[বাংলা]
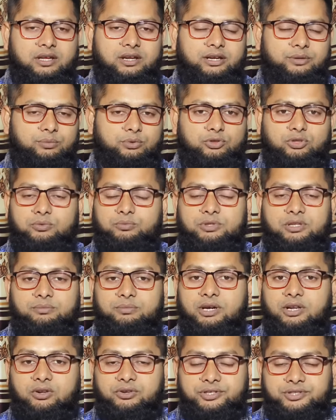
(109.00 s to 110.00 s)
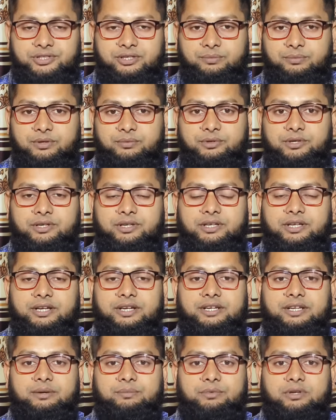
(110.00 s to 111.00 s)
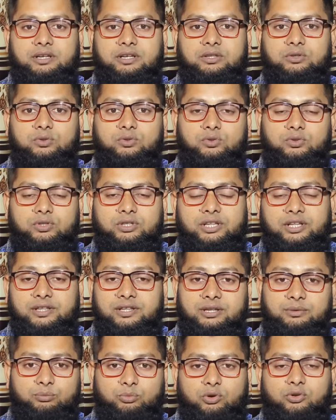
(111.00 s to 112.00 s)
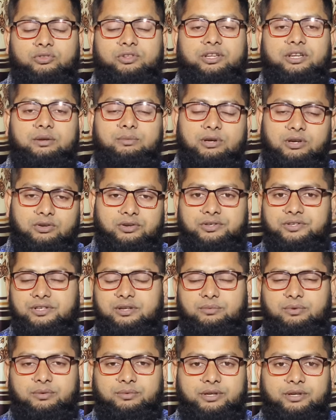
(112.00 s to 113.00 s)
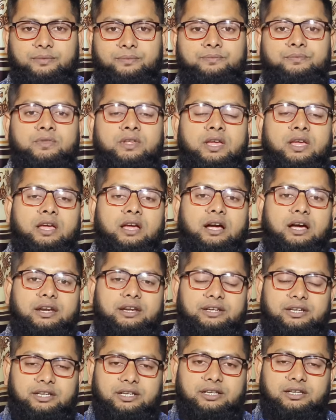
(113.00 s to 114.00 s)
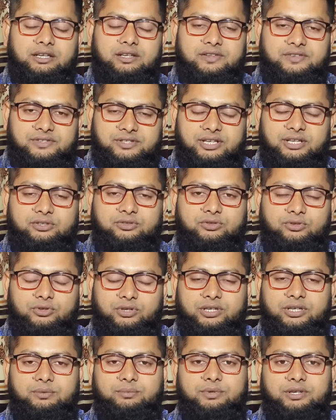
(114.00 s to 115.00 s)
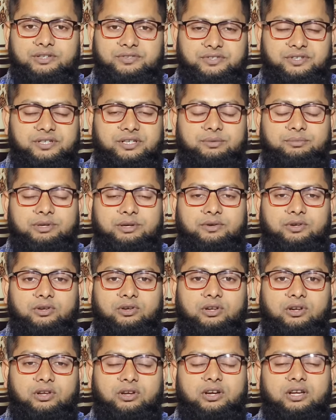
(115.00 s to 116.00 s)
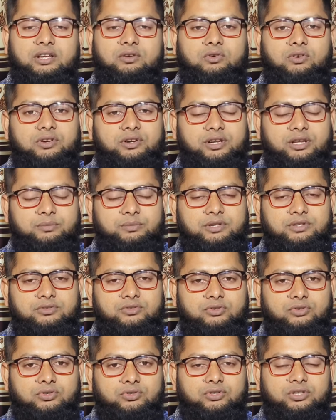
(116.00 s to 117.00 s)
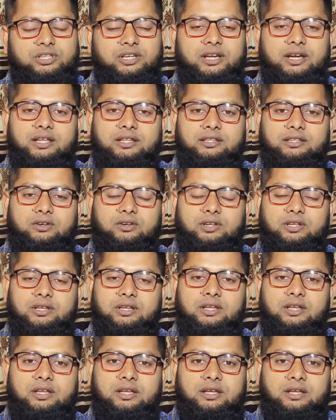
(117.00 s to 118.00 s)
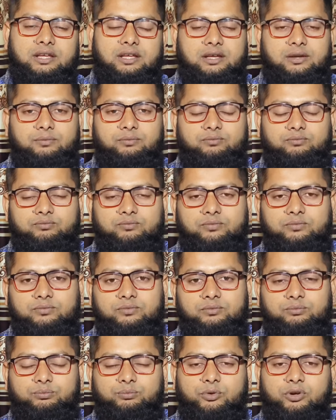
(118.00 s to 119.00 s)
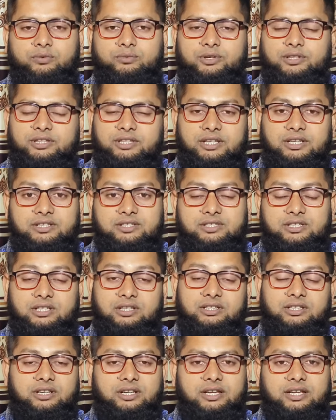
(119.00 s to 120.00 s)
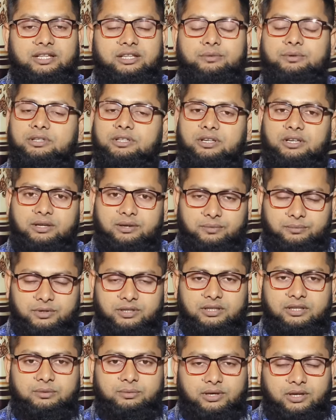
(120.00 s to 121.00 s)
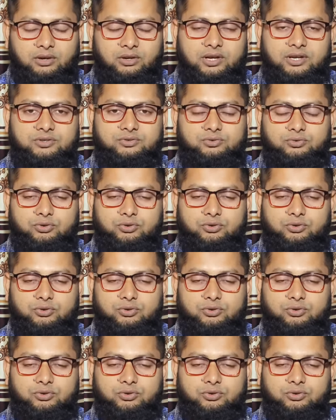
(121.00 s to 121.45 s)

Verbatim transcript: এটি প্রথম দিন ভালো রেজাল্ট পাবেন না এটি আপনারা তিন দিন পর থেকে ভালো রেজাল্ট পাবেন আর এটি স্থায়ীর জন্য এটি মেডিসিনটি ব্যবহার করা হয় অন টাইমের জন্য যদি খান তাহলে পরপর তিন চার দিন খেতে হবে তাহলে আপনাদের ভালো কাজ